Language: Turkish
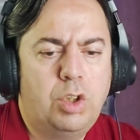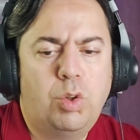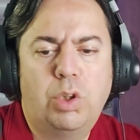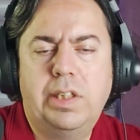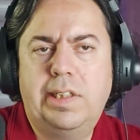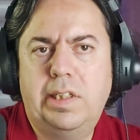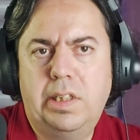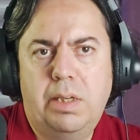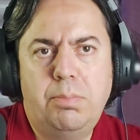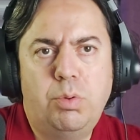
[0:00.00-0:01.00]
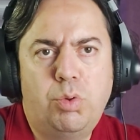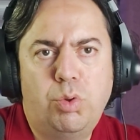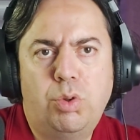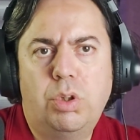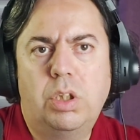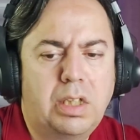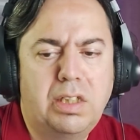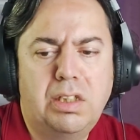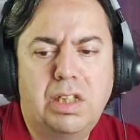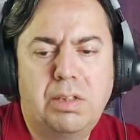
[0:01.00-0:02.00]
Dolayısıyla bütün
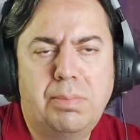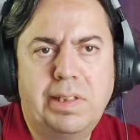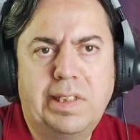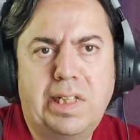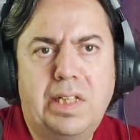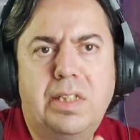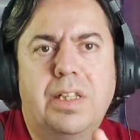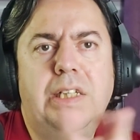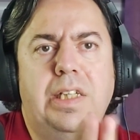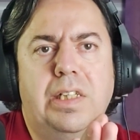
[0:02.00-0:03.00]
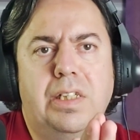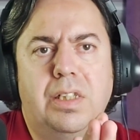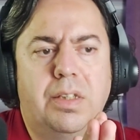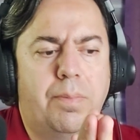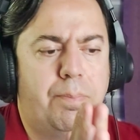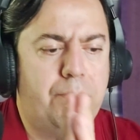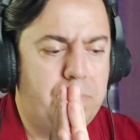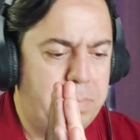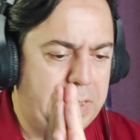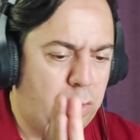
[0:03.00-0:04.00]
kadınlarımızdan e, yılın
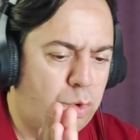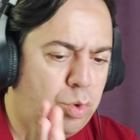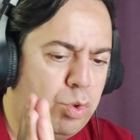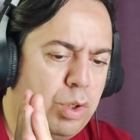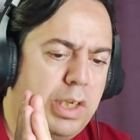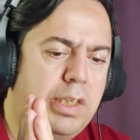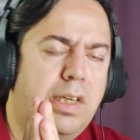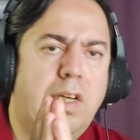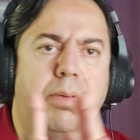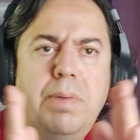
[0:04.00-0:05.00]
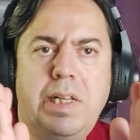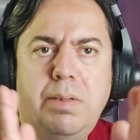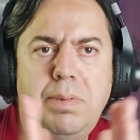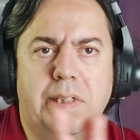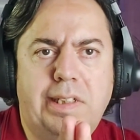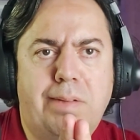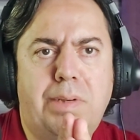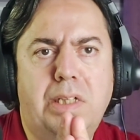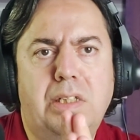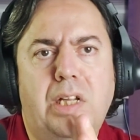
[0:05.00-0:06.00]
bir gününü ayırarak, belli bir
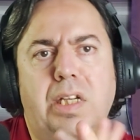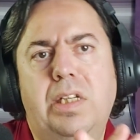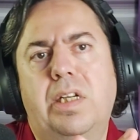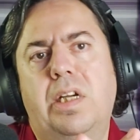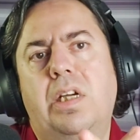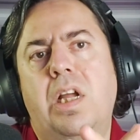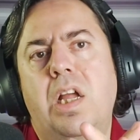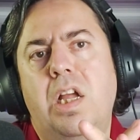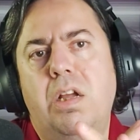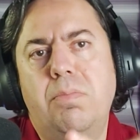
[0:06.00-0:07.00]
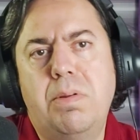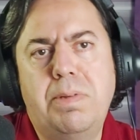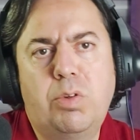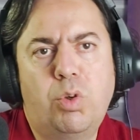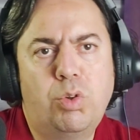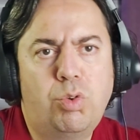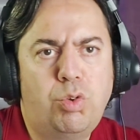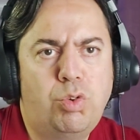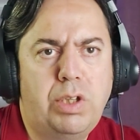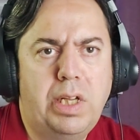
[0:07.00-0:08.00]
zamanını ayırarak meme
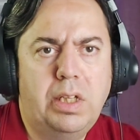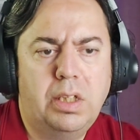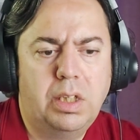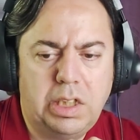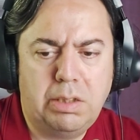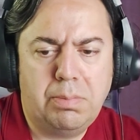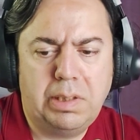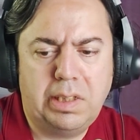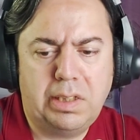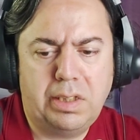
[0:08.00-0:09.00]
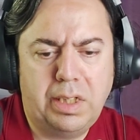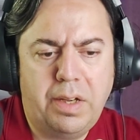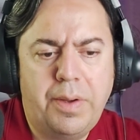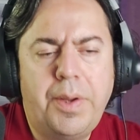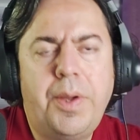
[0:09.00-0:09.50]
kontrolüne gitmelerini